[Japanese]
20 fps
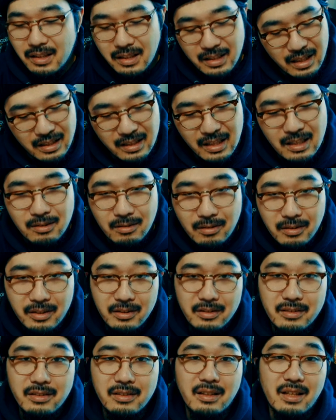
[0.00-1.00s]
だなと
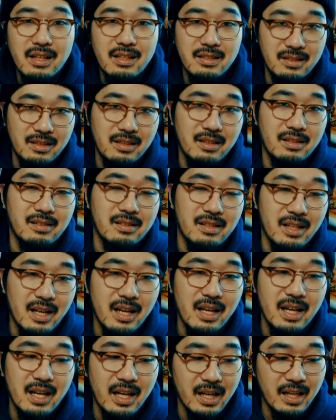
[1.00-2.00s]
いう感じですね。
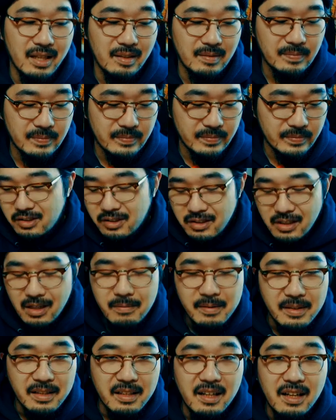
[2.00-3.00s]
はい、
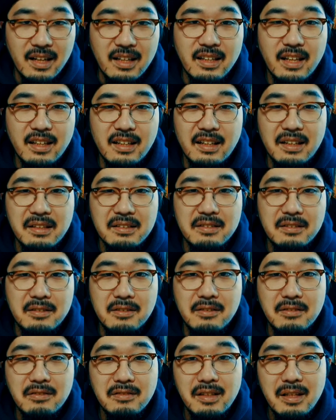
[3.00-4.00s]
調べたらなんか
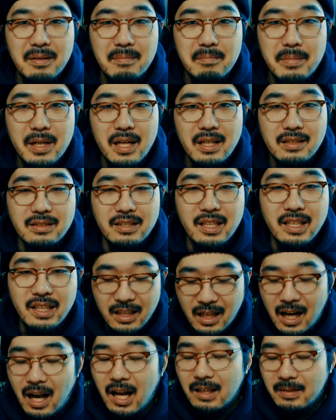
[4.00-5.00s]
クローネンバーグ一
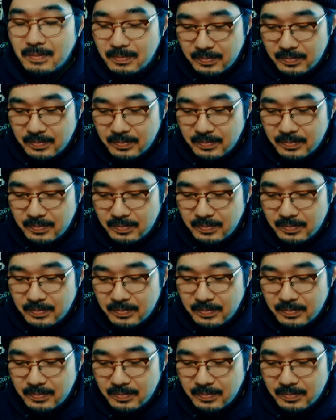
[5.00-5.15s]
家